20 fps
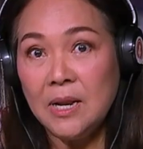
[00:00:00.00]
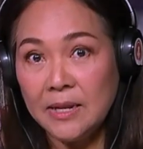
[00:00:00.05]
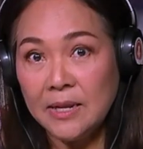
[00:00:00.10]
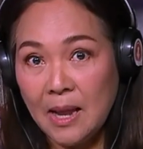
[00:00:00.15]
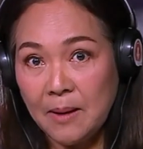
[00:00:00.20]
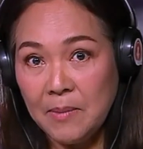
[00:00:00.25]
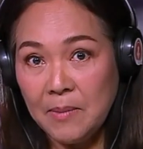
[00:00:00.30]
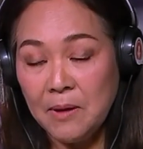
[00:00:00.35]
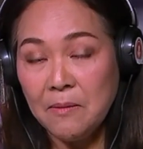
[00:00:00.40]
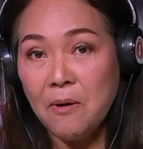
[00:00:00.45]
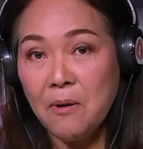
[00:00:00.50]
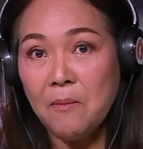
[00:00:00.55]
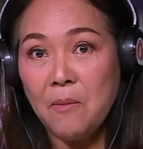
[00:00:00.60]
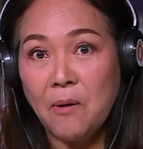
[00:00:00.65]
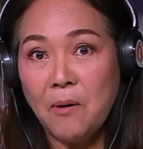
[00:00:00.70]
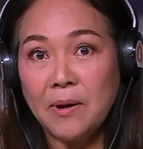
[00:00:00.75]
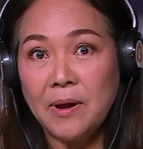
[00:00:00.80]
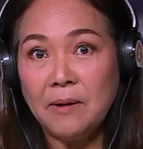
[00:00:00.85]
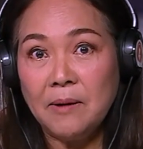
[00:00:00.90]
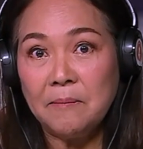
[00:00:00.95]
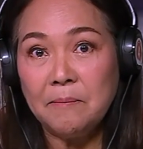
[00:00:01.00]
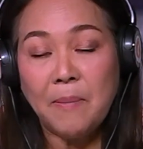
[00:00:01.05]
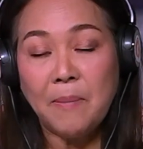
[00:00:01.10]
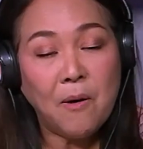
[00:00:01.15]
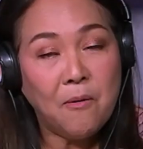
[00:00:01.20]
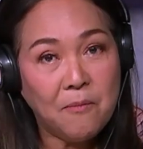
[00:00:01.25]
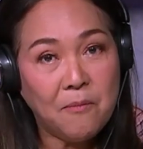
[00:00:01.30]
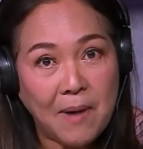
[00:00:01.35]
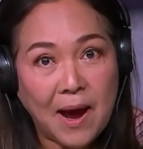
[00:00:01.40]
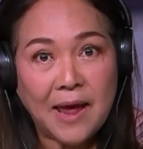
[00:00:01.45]
มันเลยทำให้เรามองเห็น
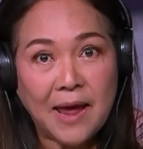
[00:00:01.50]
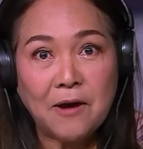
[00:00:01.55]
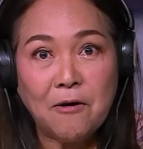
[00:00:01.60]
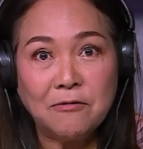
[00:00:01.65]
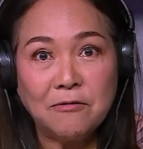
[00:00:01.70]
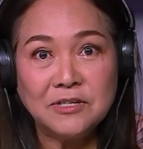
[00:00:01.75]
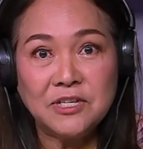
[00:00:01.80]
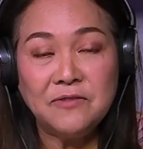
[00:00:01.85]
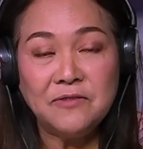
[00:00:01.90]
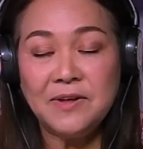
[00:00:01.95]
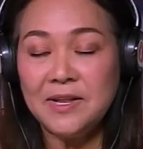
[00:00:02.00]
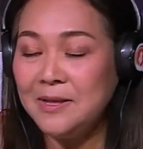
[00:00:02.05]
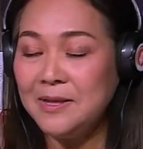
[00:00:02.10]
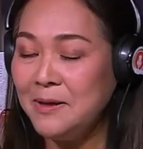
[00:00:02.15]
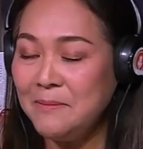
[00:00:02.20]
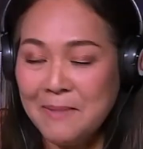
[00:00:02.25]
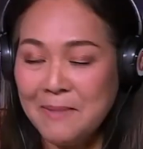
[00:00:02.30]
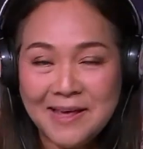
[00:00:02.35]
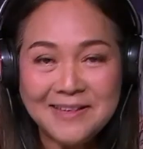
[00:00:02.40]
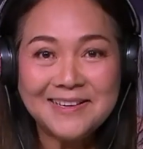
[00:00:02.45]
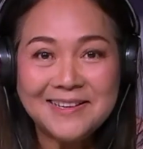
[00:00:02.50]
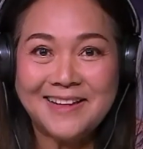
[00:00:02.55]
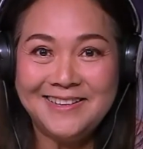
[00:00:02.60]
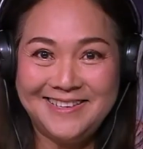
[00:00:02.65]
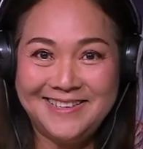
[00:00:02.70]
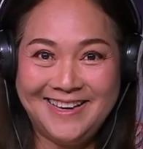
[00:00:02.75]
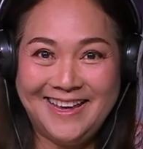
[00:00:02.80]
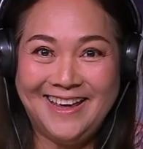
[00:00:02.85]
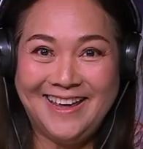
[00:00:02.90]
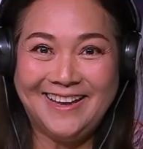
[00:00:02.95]
เป้าหมายของชีวิตที่ไม่ชัด
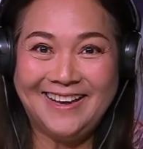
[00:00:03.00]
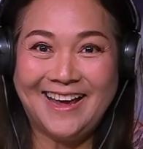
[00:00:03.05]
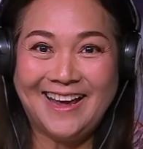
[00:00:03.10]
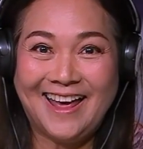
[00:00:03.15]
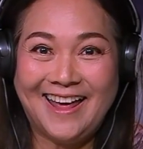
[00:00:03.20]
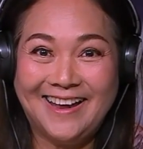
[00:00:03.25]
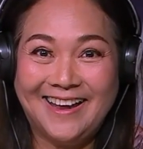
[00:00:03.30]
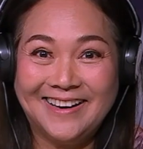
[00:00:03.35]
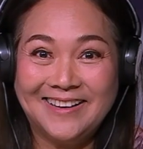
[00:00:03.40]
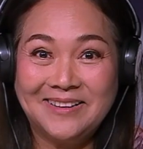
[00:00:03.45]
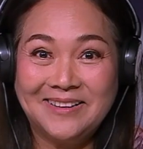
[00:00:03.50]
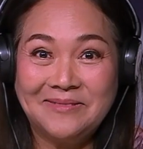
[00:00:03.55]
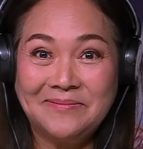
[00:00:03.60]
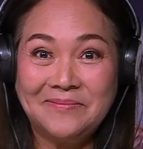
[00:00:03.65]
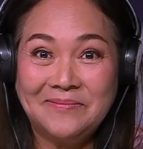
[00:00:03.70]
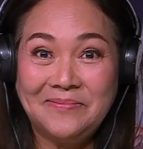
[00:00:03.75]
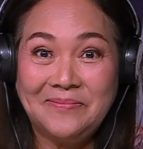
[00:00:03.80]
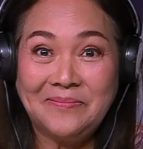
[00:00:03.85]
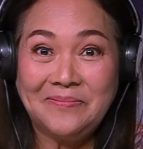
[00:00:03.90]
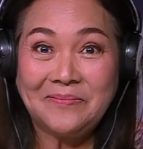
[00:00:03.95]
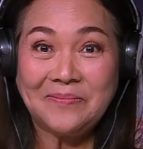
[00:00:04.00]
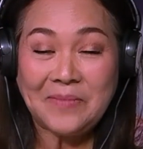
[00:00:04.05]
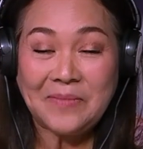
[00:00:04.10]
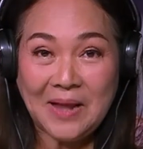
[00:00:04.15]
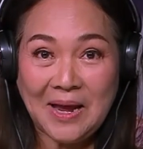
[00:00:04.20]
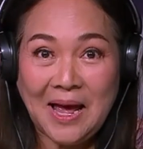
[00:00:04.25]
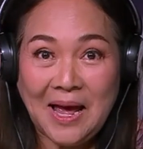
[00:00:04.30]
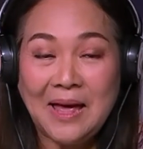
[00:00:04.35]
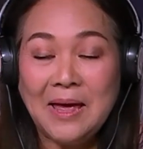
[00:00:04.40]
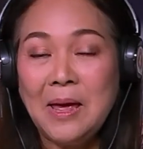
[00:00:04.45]
เจนค่ะ
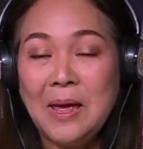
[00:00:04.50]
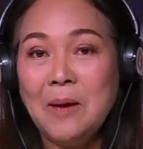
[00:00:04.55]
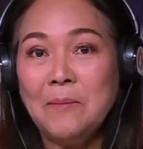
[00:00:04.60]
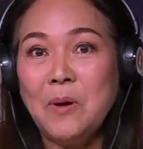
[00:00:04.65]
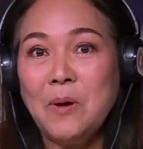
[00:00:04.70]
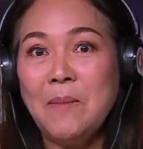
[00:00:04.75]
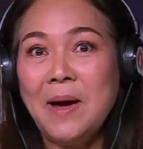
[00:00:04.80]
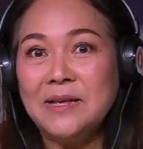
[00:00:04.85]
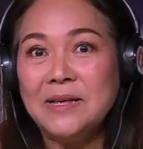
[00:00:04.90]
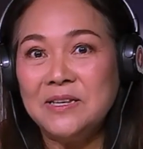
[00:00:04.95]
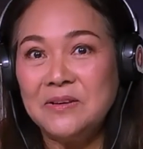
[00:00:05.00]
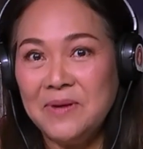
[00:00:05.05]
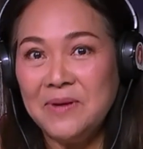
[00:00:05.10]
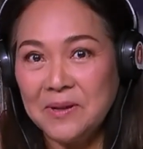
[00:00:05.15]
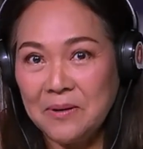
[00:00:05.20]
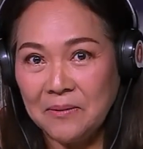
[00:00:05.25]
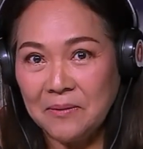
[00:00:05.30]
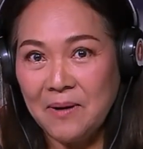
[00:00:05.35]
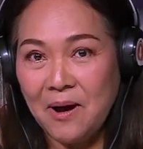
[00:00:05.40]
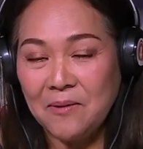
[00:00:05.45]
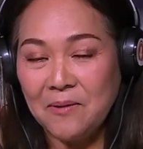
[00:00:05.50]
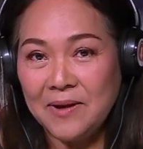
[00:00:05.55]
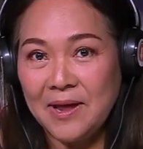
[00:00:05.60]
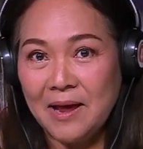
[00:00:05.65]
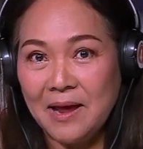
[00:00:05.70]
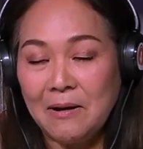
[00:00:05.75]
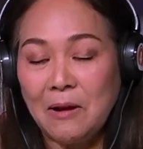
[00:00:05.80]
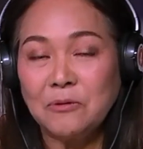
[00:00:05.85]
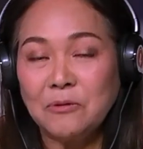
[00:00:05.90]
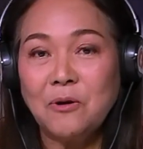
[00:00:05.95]
นะคะเป้าหมายชีวิตของเรา
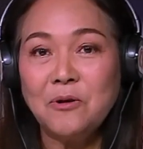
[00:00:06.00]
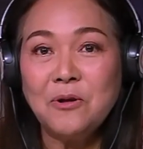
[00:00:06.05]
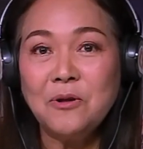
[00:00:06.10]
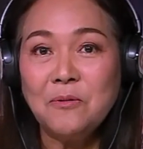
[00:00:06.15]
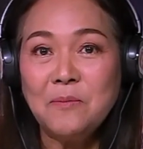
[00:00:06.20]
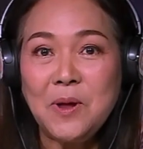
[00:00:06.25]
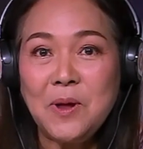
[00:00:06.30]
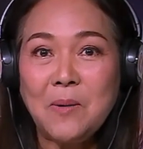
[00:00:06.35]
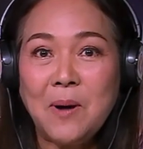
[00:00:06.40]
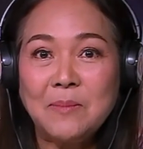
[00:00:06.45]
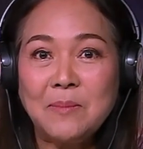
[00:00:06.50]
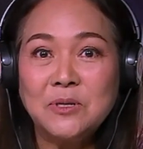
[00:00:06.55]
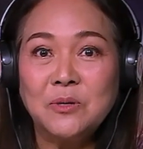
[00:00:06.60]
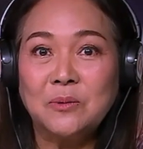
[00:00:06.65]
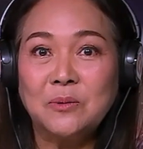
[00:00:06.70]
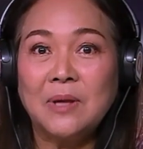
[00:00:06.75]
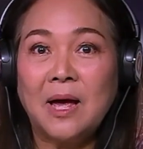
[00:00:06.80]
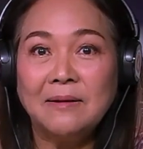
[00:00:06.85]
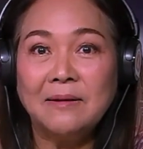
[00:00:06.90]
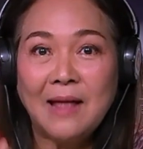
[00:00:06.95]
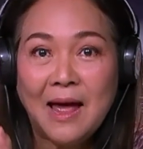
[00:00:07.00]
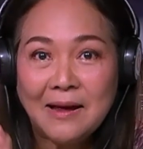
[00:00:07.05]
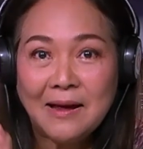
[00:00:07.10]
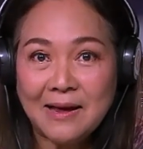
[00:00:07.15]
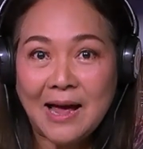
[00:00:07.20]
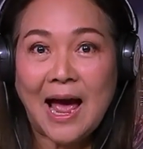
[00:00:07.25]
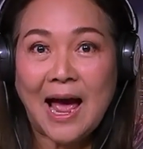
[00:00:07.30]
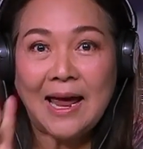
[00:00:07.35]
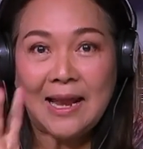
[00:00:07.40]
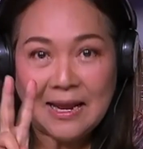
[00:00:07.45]
เนี่ยเราก็ต้องมีความสุขทั้งทาง
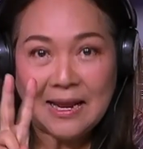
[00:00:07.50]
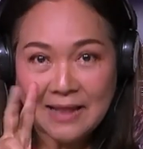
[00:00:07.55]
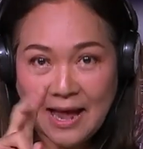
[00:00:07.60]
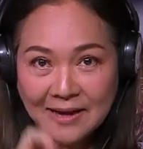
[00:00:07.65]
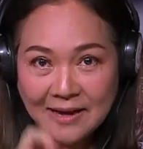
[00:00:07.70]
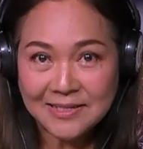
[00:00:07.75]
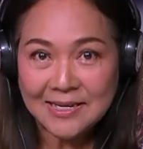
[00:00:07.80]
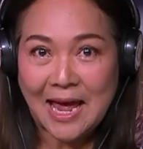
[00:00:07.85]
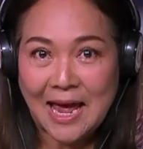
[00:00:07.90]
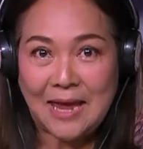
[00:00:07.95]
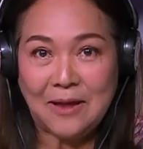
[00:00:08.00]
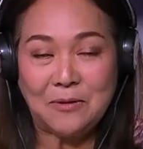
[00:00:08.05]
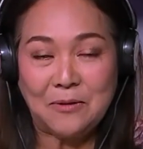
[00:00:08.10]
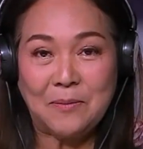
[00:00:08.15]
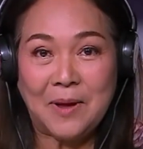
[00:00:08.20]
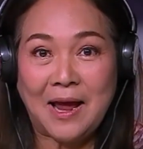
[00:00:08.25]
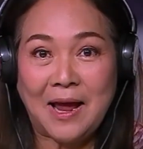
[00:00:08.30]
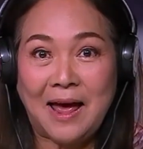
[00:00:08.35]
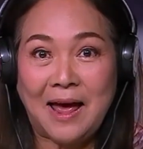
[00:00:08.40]
กายและทางใจถูกไห